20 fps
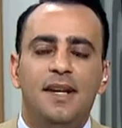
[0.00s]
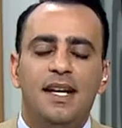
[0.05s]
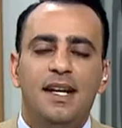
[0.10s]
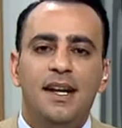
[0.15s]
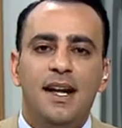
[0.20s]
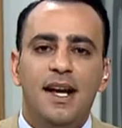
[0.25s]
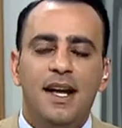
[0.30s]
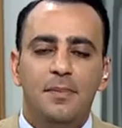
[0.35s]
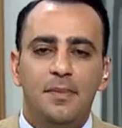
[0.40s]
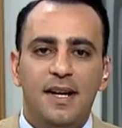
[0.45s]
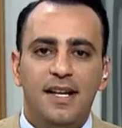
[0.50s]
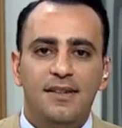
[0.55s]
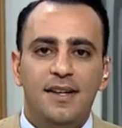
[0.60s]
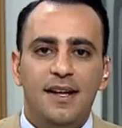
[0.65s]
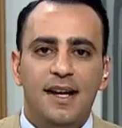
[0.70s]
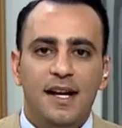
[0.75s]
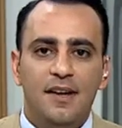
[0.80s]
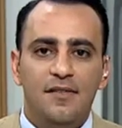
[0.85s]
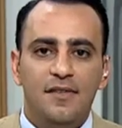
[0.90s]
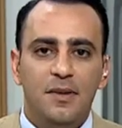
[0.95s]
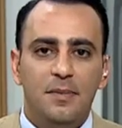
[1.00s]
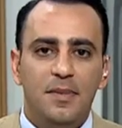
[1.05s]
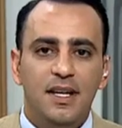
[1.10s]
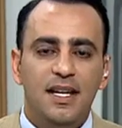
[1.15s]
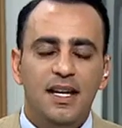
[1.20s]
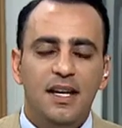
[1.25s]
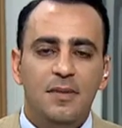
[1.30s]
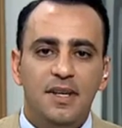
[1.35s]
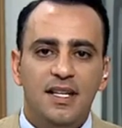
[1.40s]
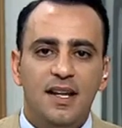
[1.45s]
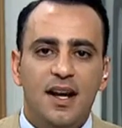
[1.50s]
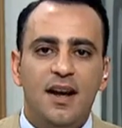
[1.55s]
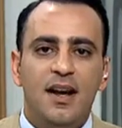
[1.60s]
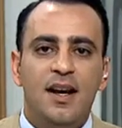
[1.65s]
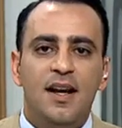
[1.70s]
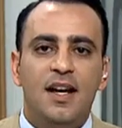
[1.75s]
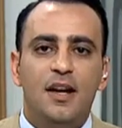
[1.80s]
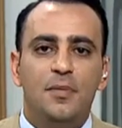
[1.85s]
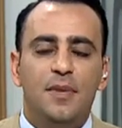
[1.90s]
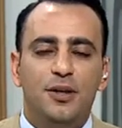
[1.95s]
إلى المادة الفيلمية
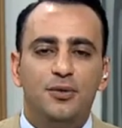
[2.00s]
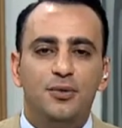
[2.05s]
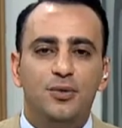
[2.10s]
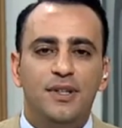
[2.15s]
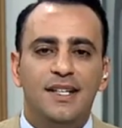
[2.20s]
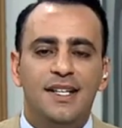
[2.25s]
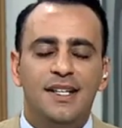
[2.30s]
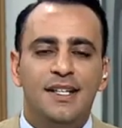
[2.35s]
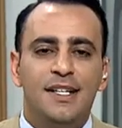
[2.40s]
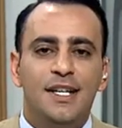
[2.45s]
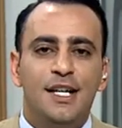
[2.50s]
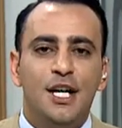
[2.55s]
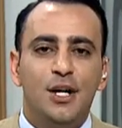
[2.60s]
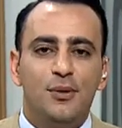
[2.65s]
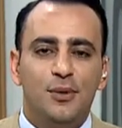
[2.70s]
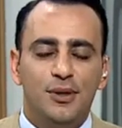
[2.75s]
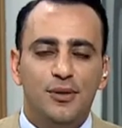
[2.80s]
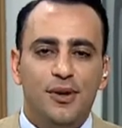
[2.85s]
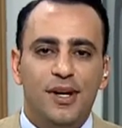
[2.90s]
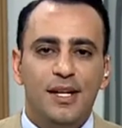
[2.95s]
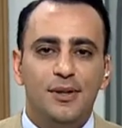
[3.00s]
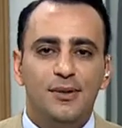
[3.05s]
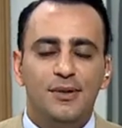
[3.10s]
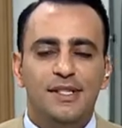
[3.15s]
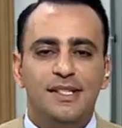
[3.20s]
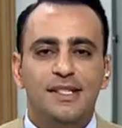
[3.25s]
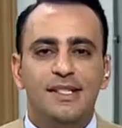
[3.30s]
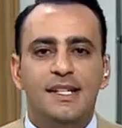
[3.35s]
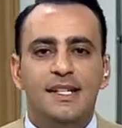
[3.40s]
بدقائق معدودة ونعاود